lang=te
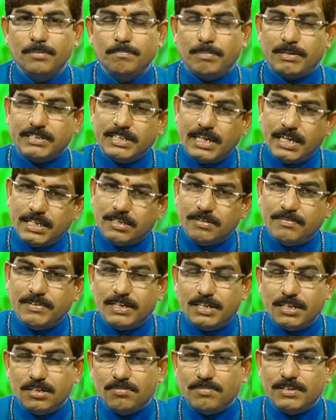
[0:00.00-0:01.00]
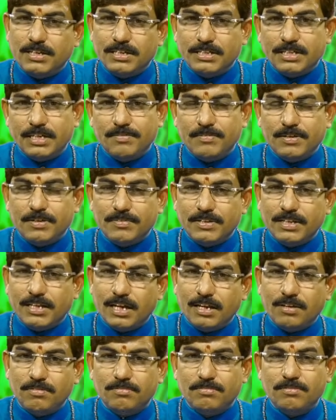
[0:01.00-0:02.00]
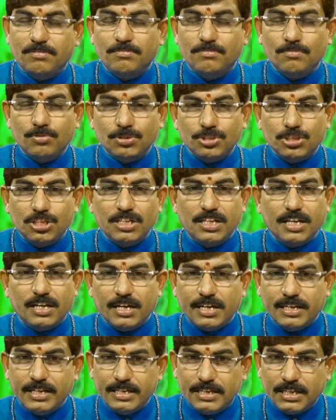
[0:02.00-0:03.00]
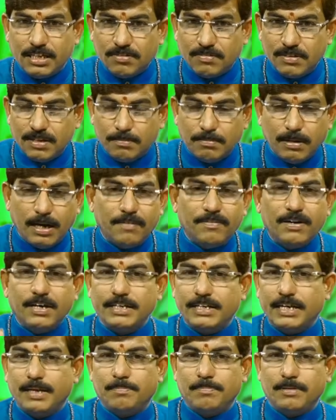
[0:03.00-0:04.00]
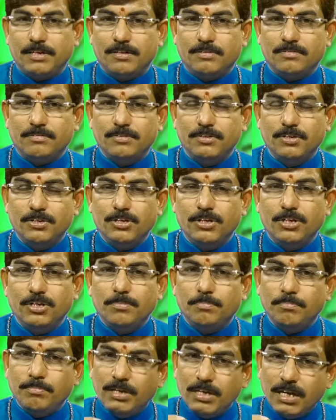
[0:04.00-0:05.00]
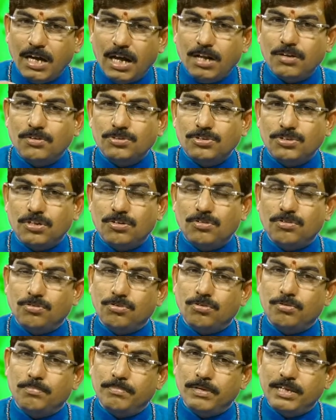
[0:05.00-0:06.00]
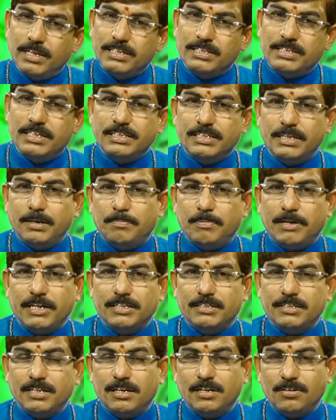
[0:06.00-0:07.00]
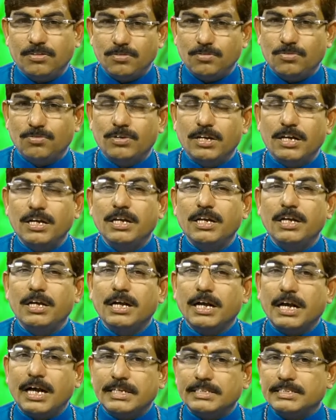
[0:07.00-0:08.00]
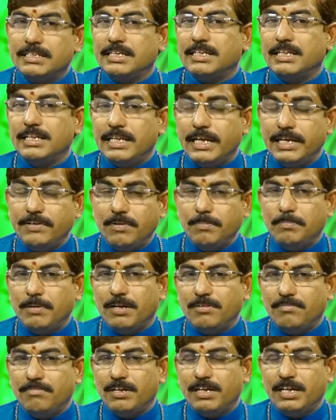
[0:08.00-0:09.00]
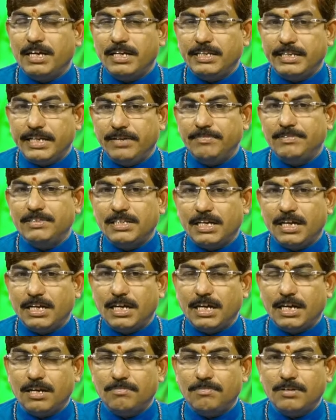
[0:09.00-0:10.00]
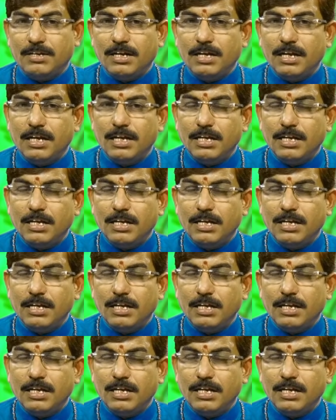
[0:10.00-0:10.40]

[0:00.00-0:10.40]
ప్రశాంతమైనటువంటి జీవన విధానం వచ్చిందరా అనేటటువంటి భావాలు ఏర్పడడం మీ ఆలోచనలో మీరు చేసే ప్రయత్నాలలో కూడా కాస్తంత దైవ బలం వల్ల దైవ సహకారం వల్ల